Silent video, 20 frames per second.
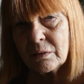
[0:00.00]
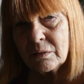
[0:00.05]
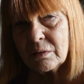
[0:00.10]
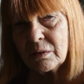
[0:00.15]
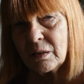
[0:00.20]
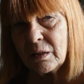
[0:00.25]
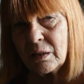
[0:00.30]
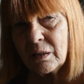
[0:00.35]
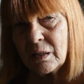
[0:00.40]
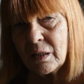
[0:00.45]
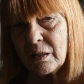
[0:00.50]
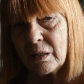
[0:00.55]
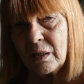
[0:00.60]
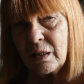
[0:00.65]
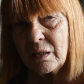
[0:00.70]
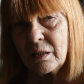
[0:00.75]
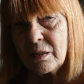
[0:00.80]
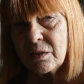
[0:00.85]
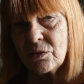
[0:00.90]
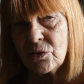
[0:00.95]
della
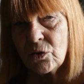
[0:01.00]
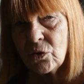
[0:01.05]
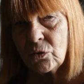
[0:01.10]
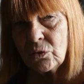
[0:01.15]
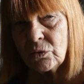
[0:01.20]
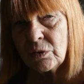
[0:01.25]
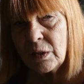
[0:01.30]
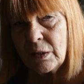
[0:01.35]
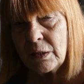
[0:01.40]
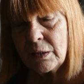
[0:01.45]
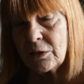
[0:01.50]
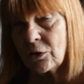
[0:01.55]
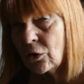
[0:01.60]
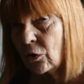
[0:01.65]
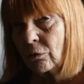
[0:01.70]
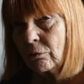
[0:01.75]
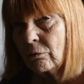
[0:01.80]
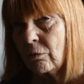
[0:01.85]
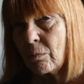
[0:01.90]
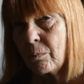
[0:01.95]
religione le
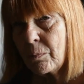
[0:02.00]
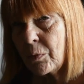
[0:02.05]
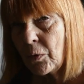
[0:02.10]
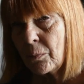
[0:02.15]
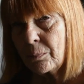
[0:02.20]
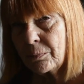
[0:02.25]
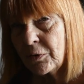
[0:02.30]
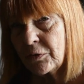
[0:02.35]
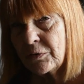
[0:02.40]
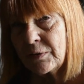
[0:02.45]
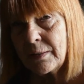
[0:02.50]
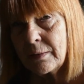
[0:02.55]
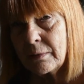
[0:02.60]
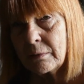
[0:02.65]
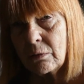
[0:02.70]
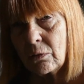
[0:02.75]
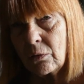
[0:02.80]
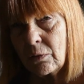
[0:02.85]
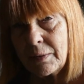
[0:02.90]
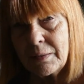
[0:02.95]
trovo proprio
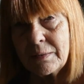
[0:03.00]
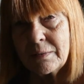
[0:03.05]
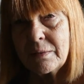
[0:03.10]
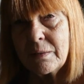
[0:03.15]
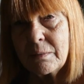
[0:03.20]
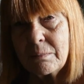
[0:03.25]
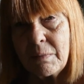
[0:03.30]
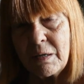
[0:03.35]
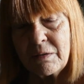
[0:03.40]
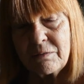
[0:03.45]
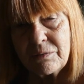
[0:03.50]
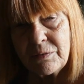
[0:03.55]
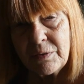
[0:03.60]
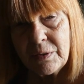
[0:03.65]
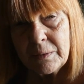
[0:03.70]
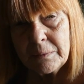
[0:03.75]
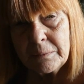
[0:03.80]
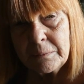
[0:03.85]
dentro l'antimafia.